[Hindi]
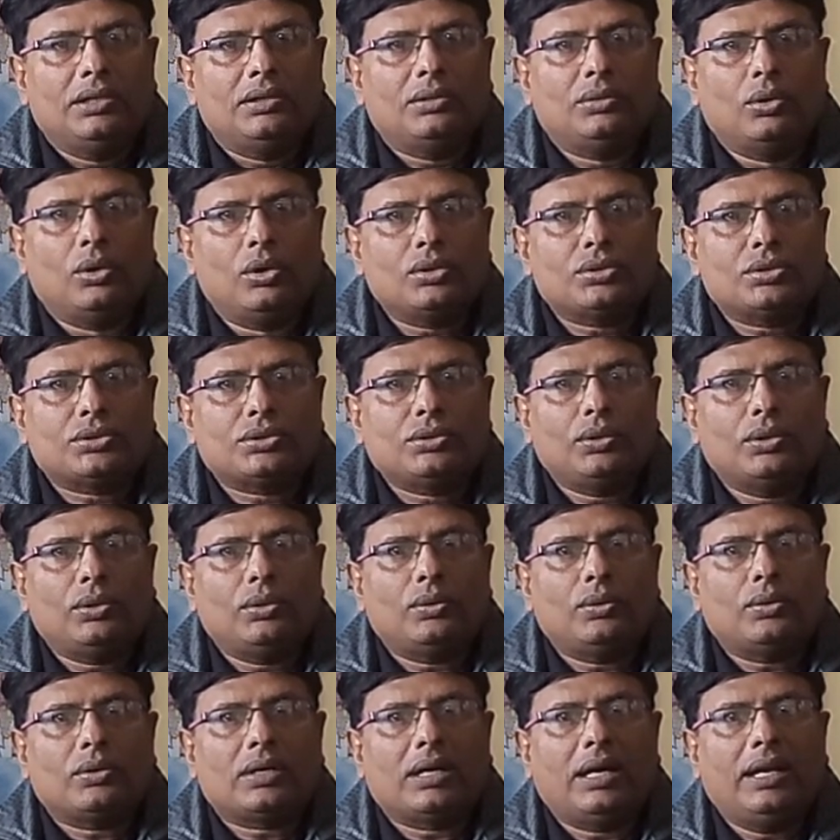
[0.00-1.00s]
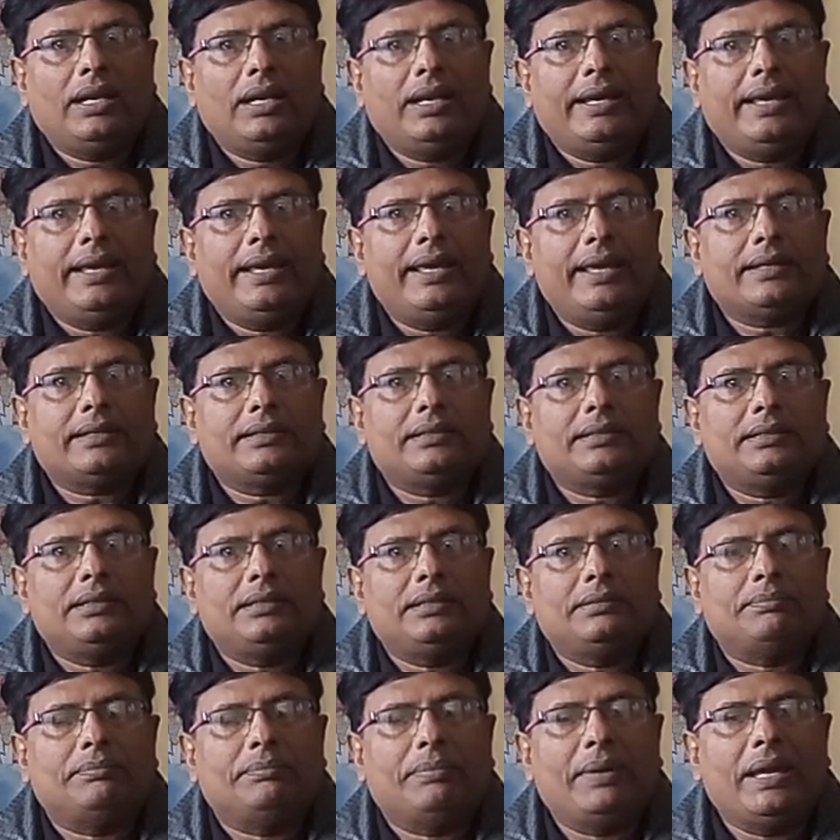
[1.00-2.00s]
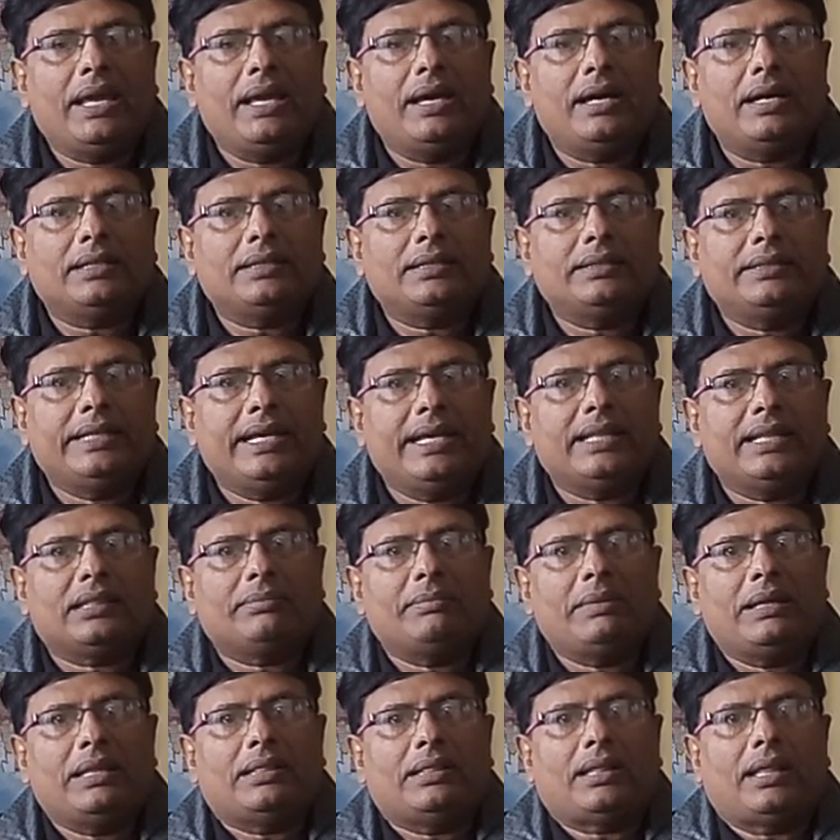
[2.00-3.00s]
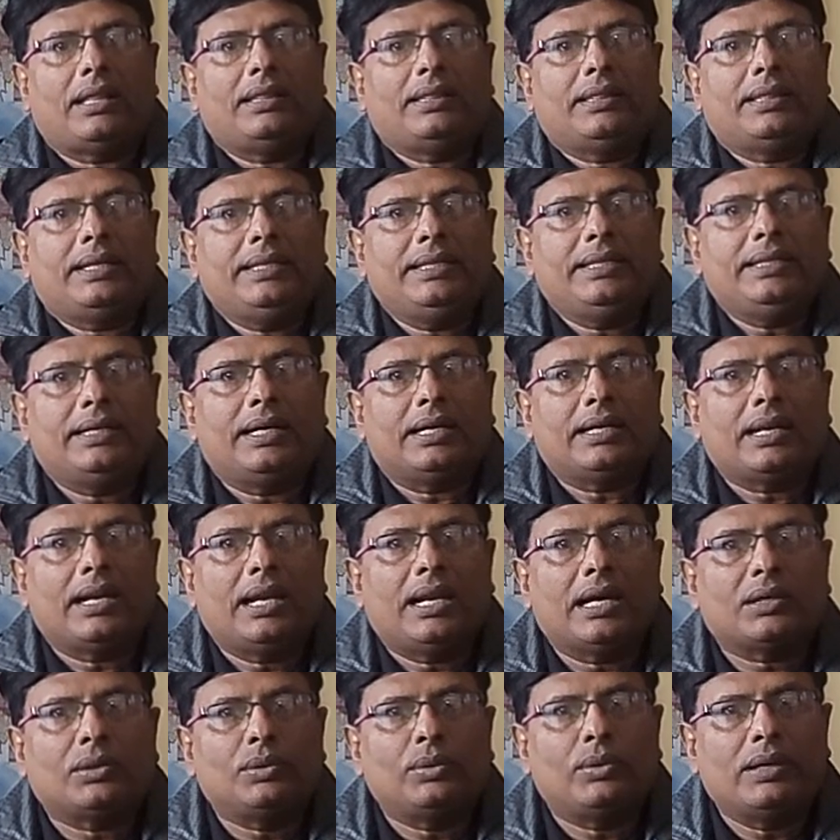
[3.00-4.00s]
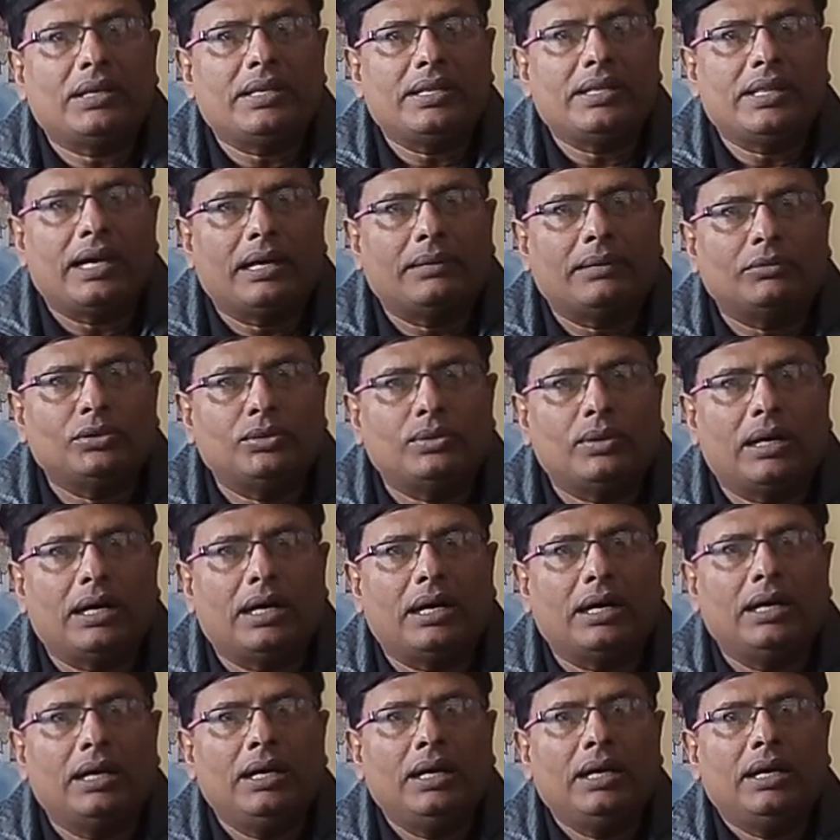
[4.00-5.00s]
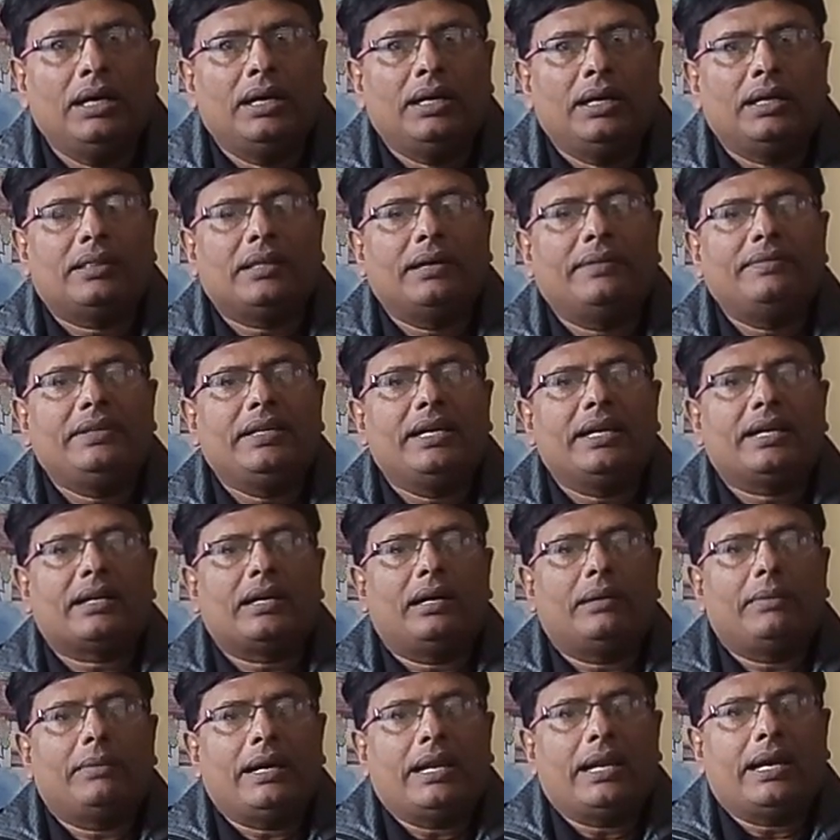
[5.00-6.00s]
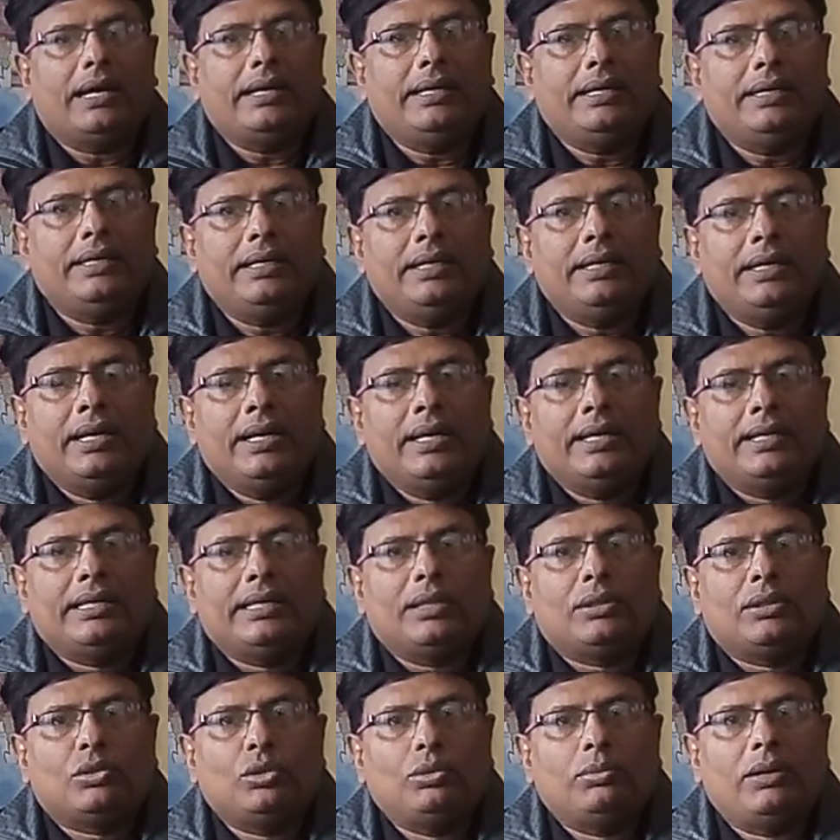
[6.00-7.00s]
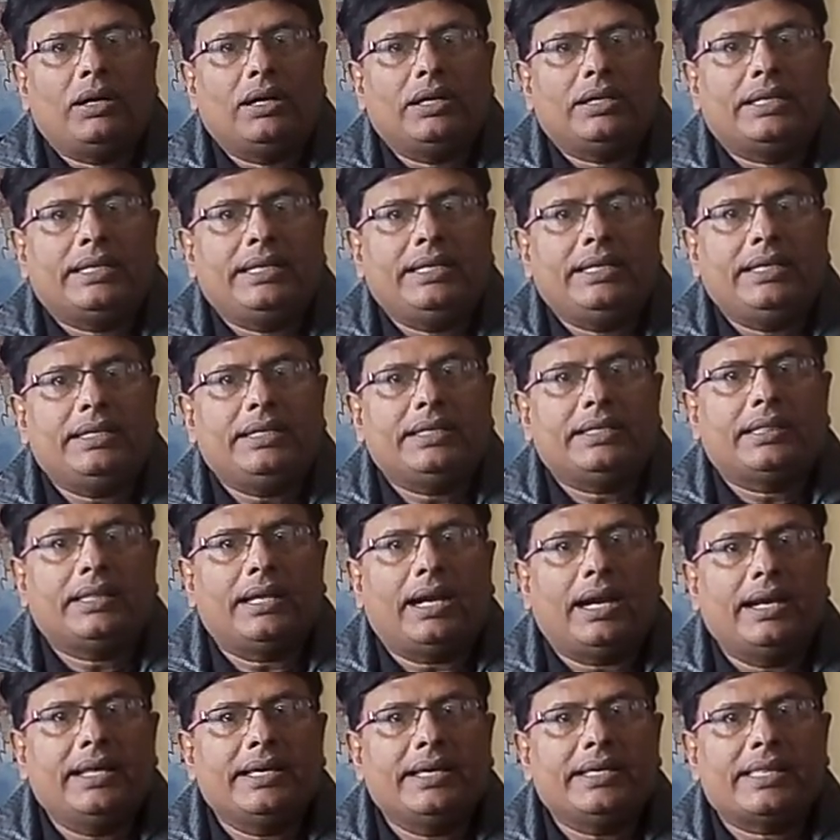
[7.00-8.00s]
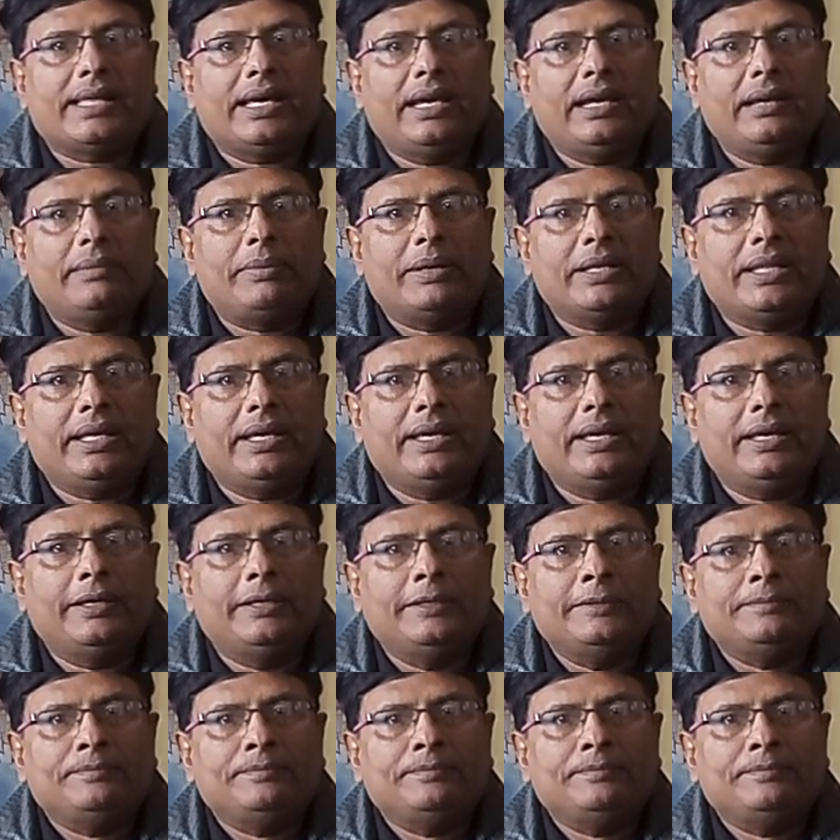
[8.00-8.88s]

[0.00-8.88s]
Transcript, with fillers: दोस्तों कल एक बेहद देश में सनसनी घटना को अंजाम हुआ जब ये खबर आई कि सुबह ठीक साढ़े छह बजे